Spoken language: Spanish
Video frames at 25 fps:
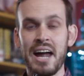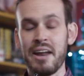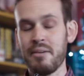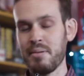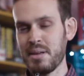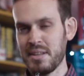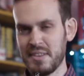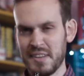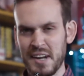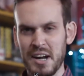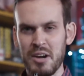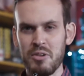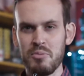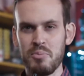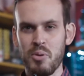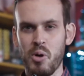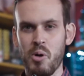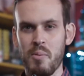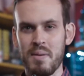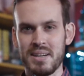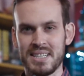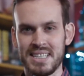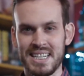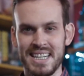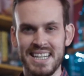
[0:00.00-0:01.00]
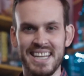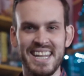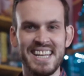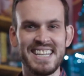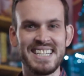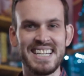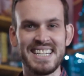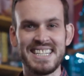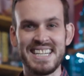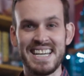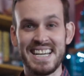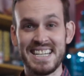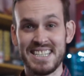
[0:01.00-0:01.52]
Ahora voy a entrar un poco más en
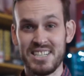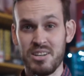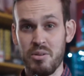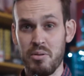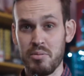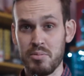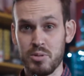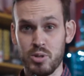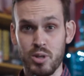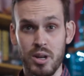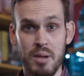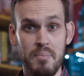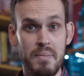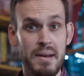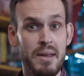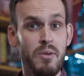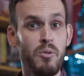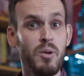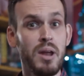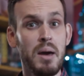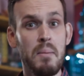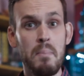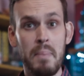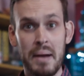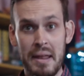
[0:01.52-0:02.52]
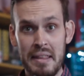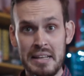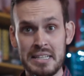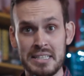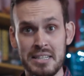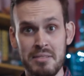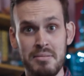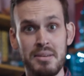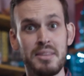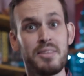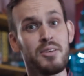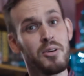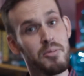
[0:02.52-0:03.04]
detalles, así que si no habéis visto la película, para
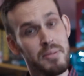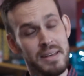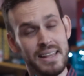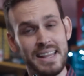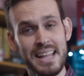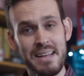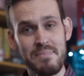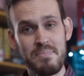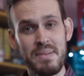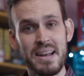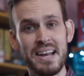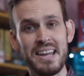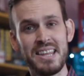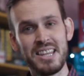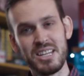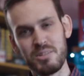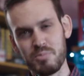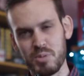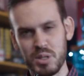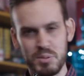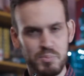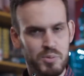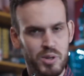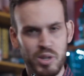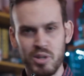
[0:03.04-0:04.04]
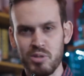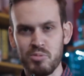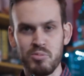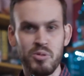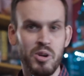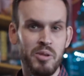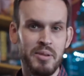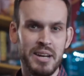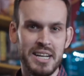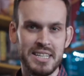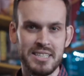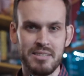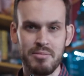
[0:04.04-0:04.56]
este vídeo, ved la peli y después podéis
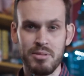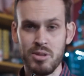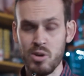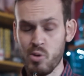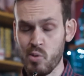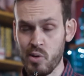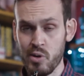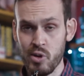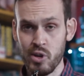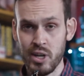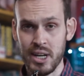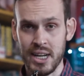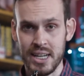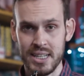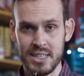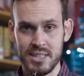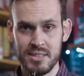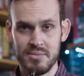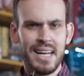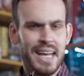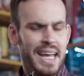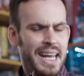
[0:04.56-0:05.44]
volver a este vídeo cuando queráis.